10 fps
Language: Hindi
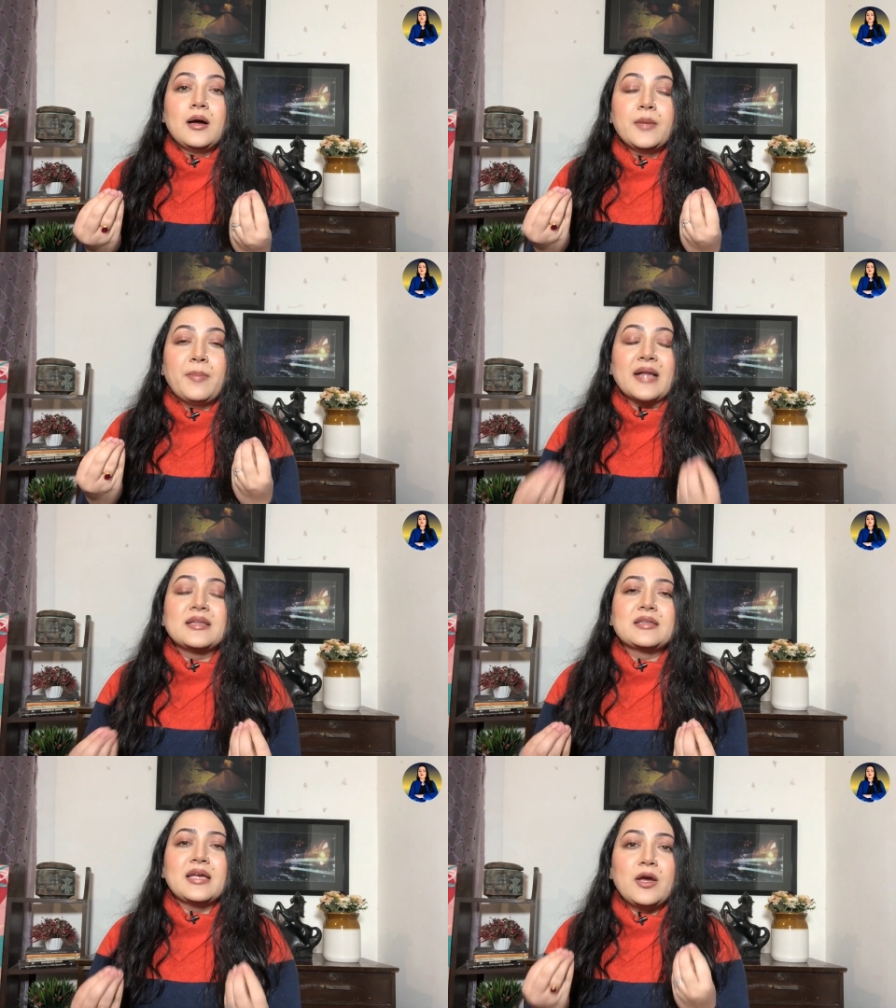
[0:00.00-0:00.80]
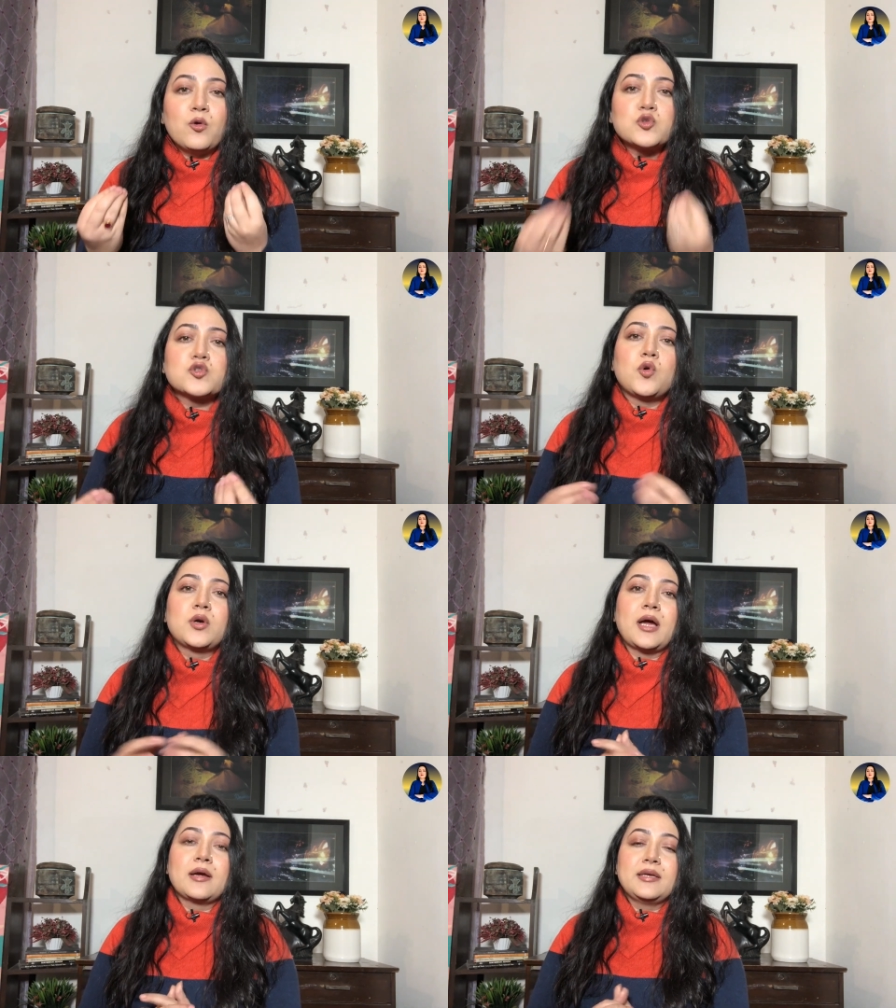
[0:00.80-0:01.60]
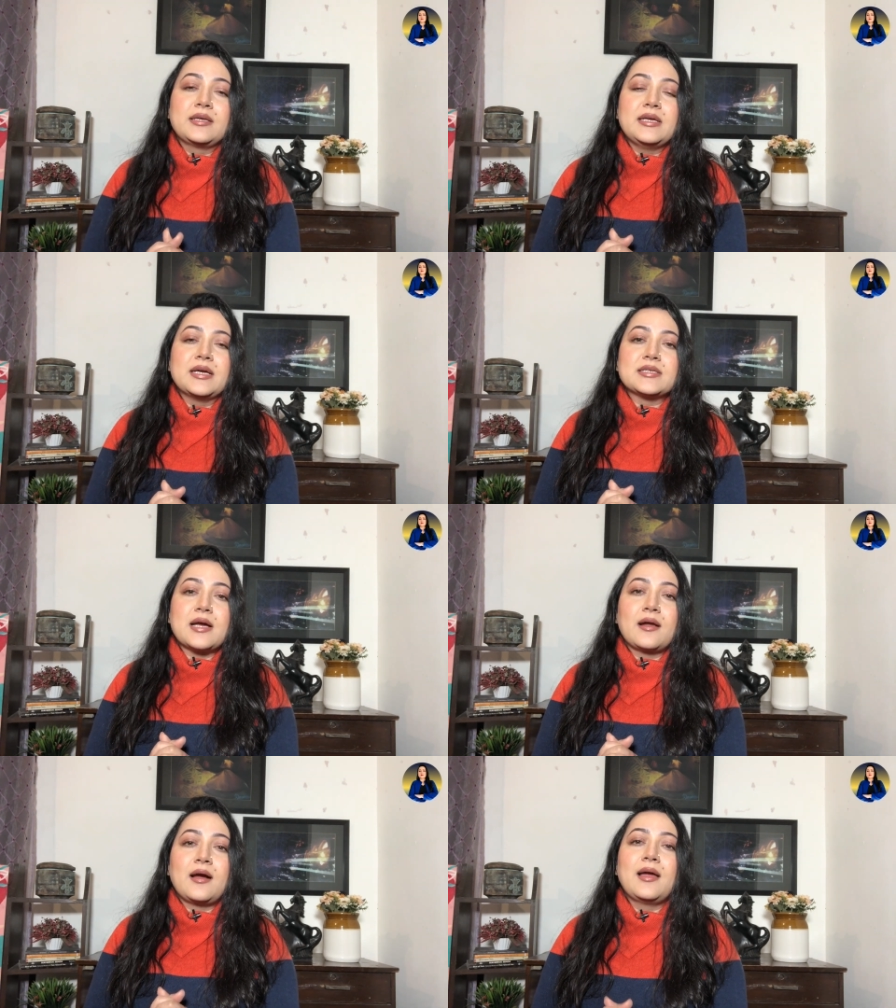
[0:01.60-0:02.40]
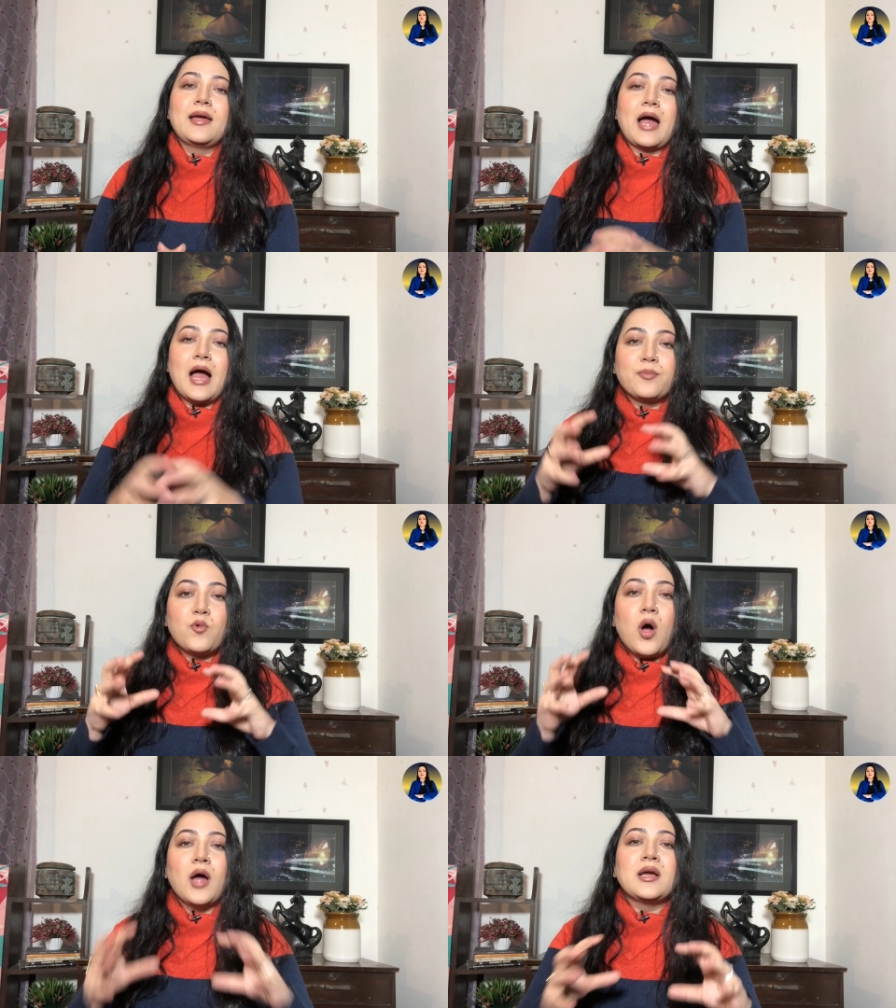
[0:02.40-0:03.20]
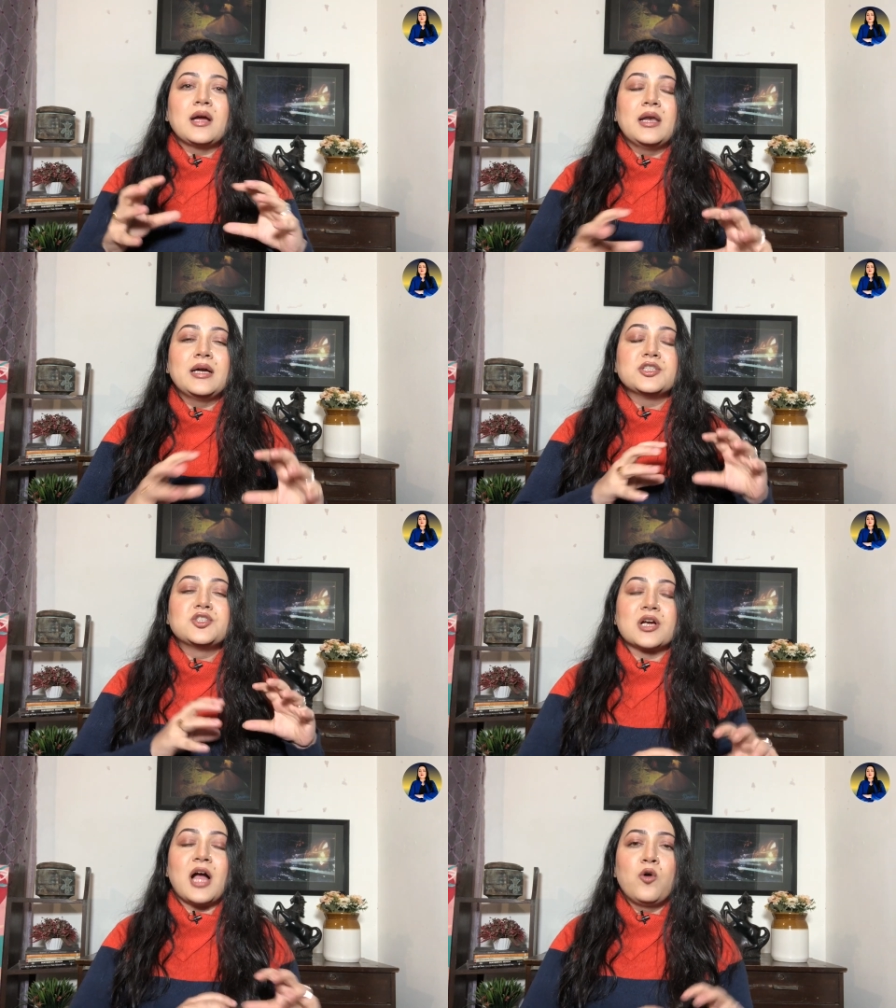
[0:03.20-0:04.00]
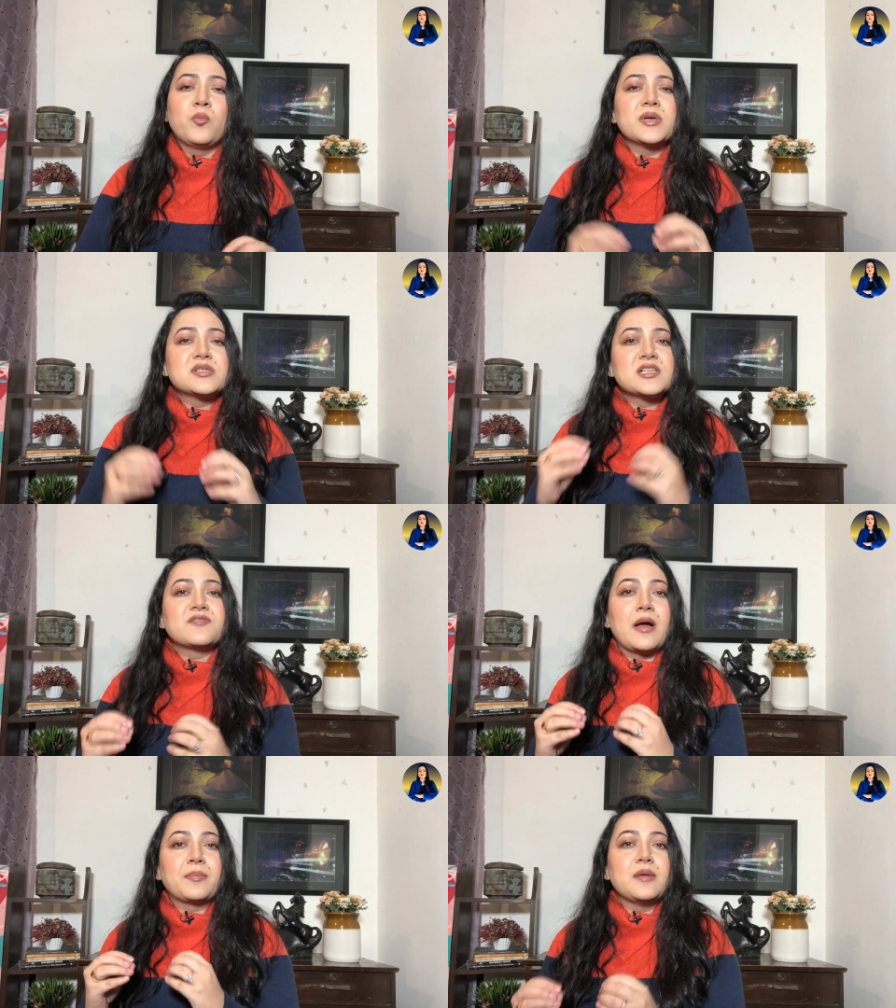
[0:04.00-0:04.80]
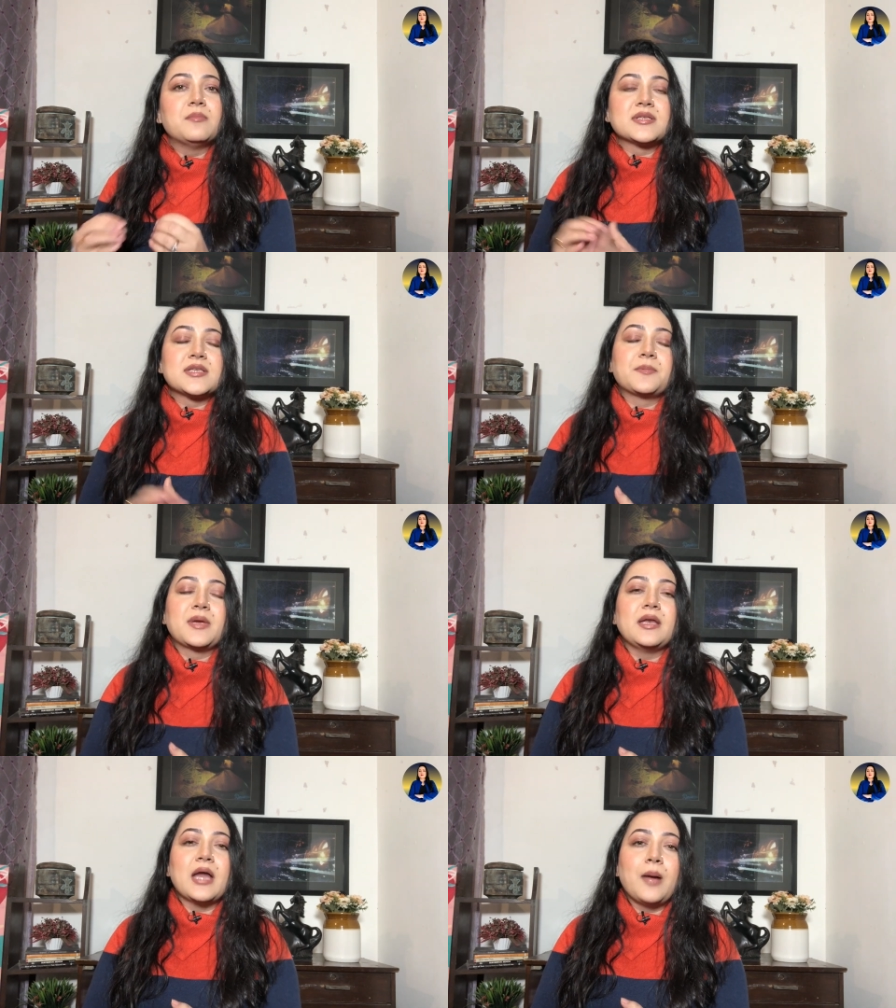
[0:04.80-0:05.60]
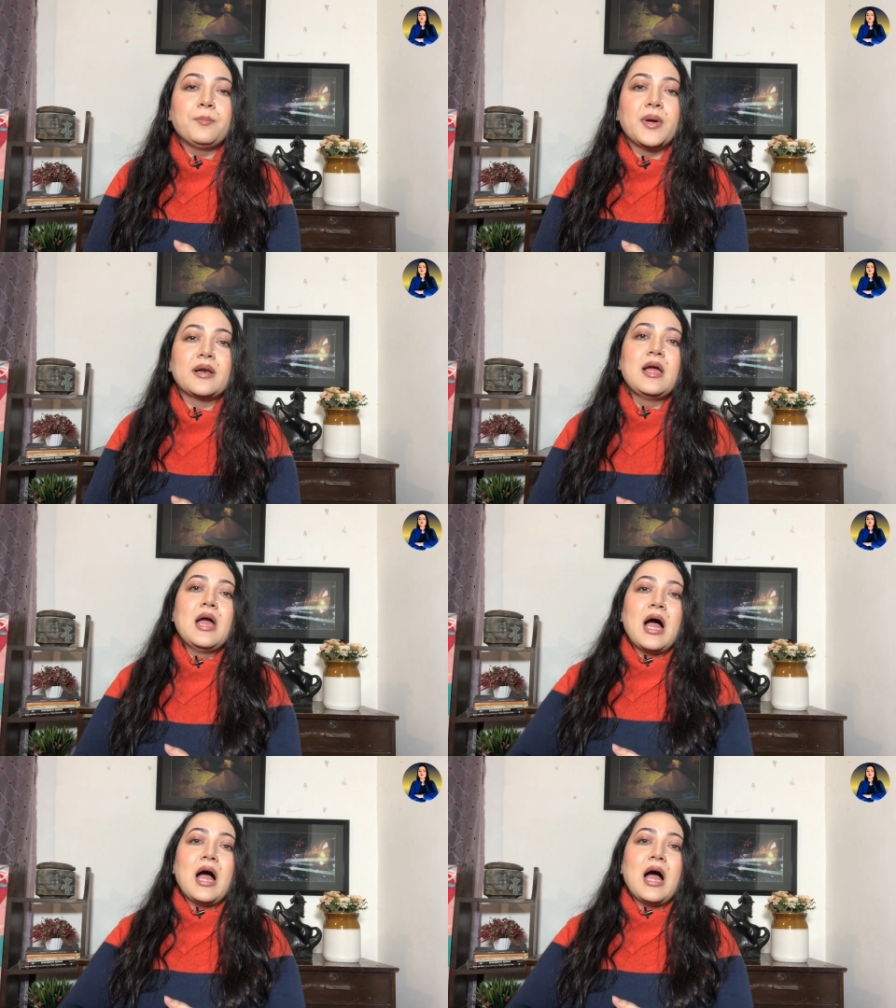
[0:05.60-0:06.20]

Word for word: इबादत है उसको टारगेट किया जा रहा है आपको अलग अलग जगहों पर सिर्फ आपके मजहब के नाम पर